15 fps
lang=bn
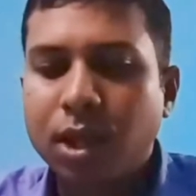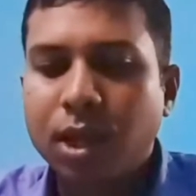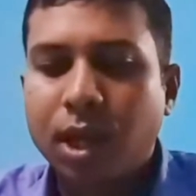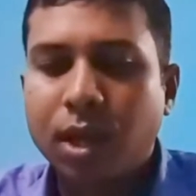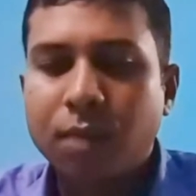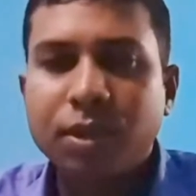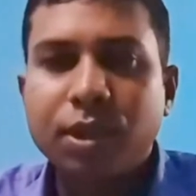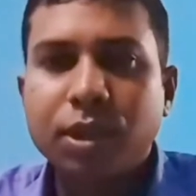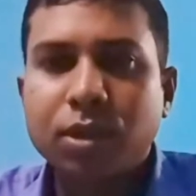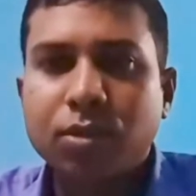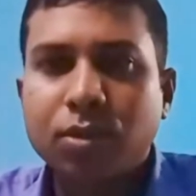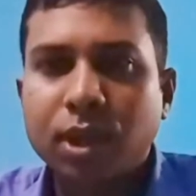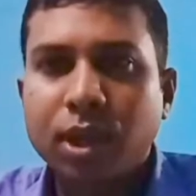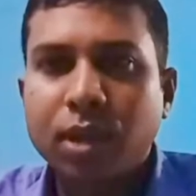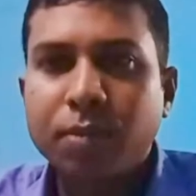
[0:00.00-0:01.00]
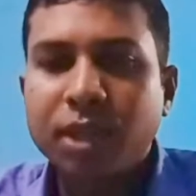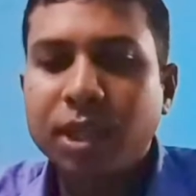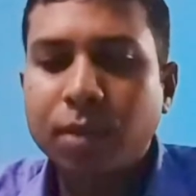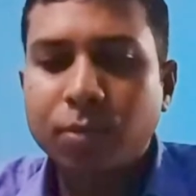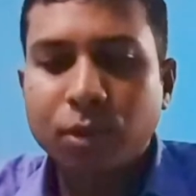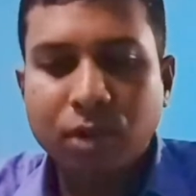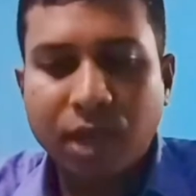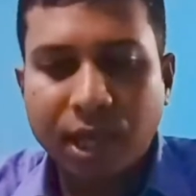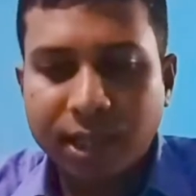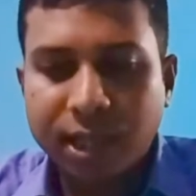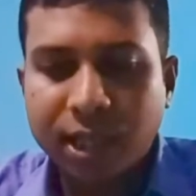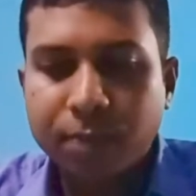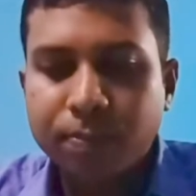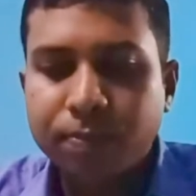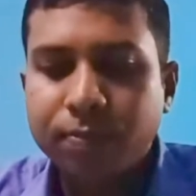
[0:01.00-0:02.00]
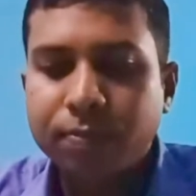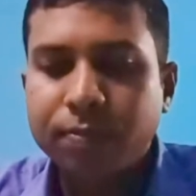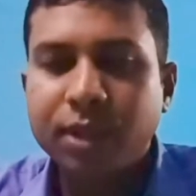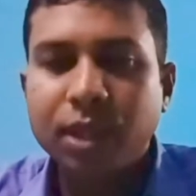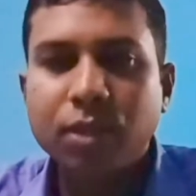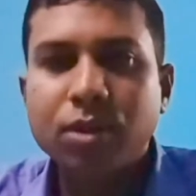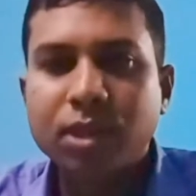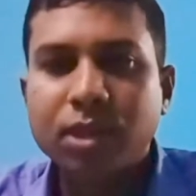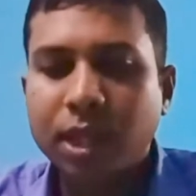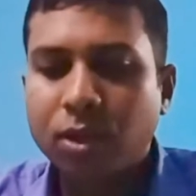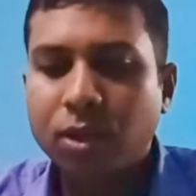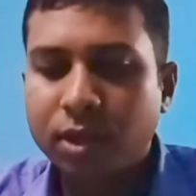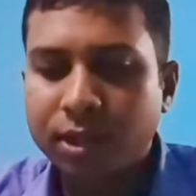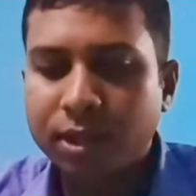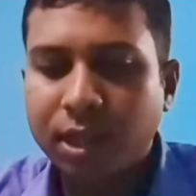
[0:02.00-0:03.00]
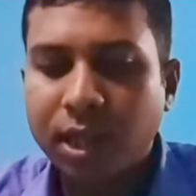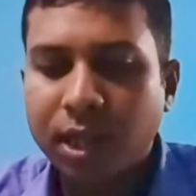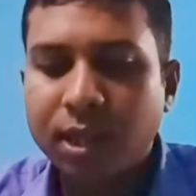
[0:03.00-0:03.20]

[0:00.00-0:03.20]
বিশেষ করে মিগির মতো আক্ষেপ দীর্ঘস্থায়ী অনিদ্রা